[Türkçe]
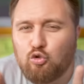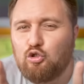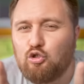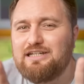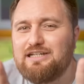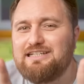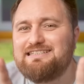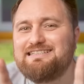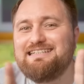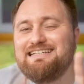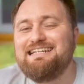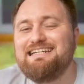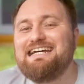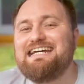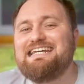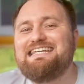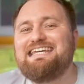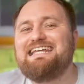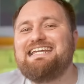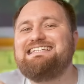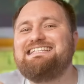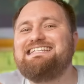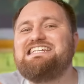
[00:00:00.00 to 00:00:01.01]
Dolayısıyla
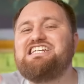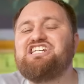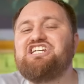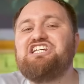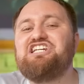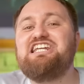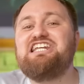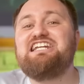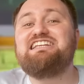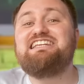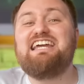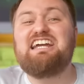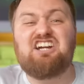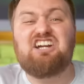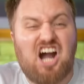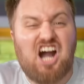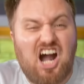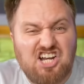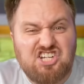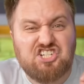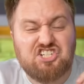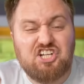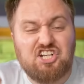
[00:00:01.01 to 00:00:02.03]
yetişkinlikte
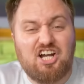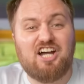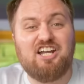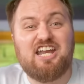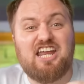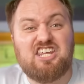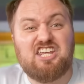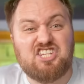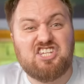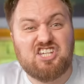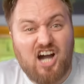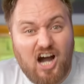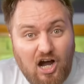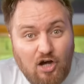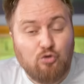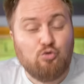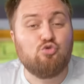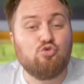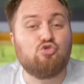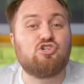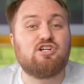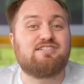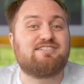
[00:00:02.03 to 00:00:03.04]
kaç tane yağ
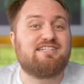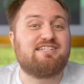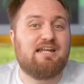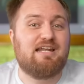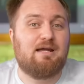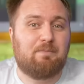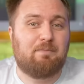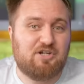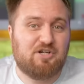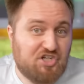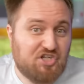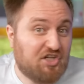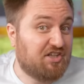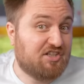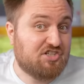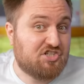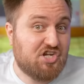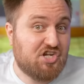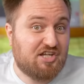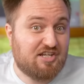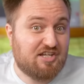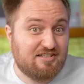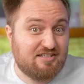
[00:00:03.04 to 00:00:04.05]
hücresiyle baş
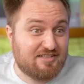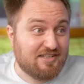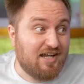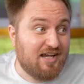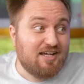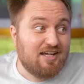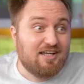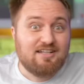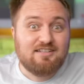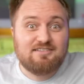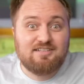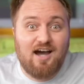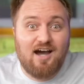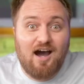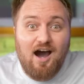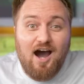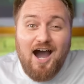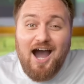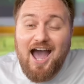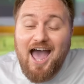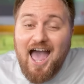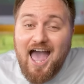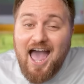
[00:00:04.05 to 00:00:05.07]
edeceğiniz
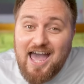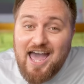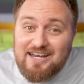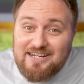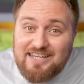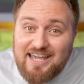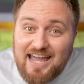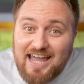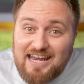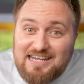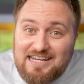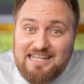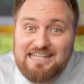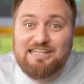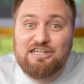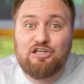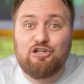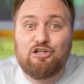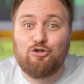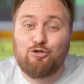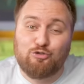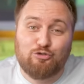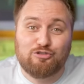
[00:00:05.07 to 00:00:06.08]
ta ergenlik
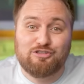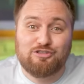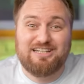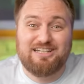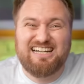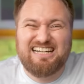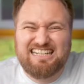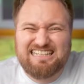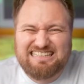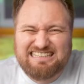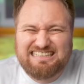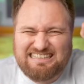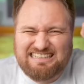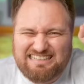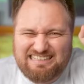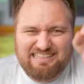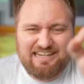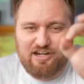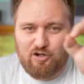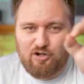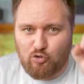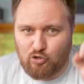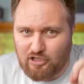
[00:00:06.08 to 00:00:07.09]
kilonuzla
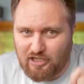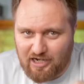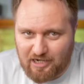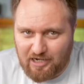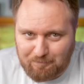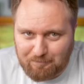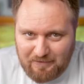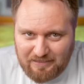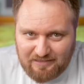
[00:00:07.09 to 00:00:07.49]
direkt olarak